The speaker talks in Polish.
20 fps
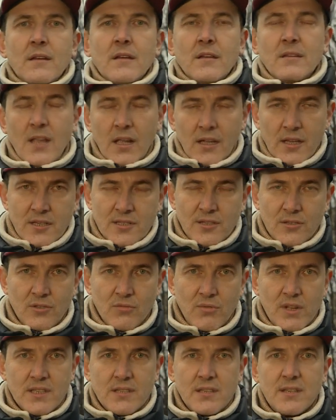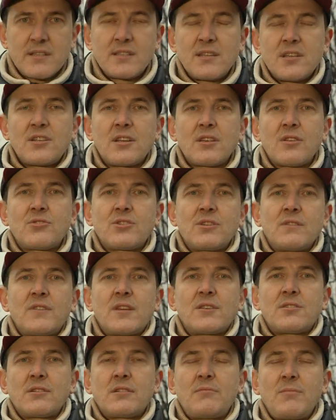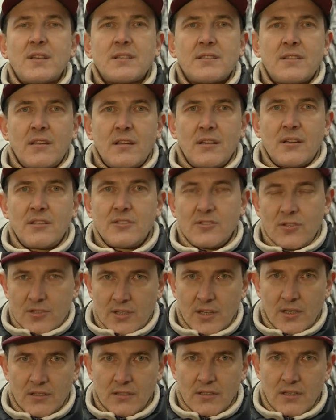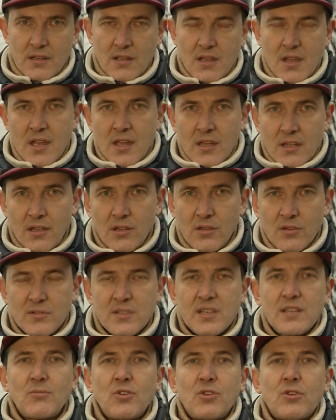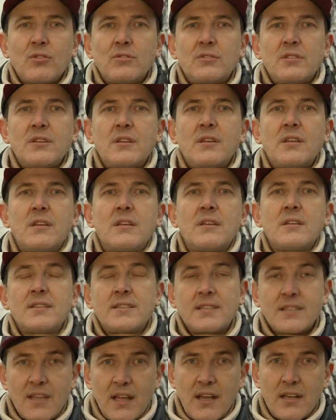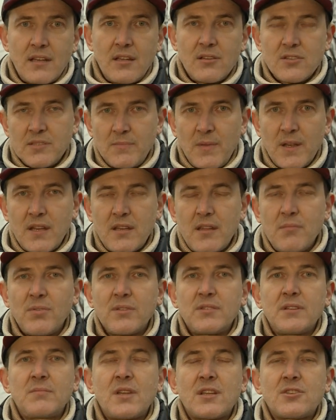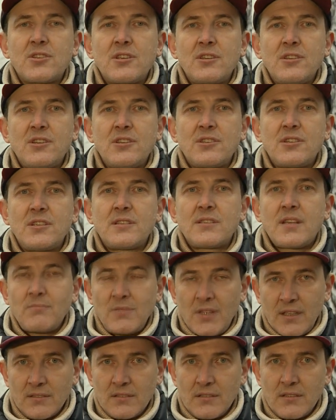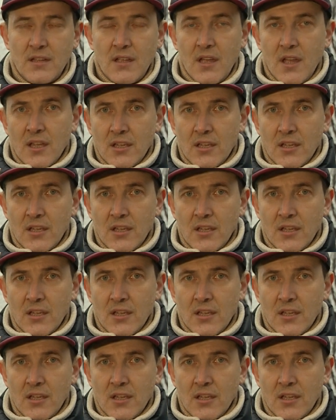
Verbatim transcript: Takie sytuacje zdarzają się w naszych miastach codziennie. Giną samochody stare, rozbierane potem na części zamienne.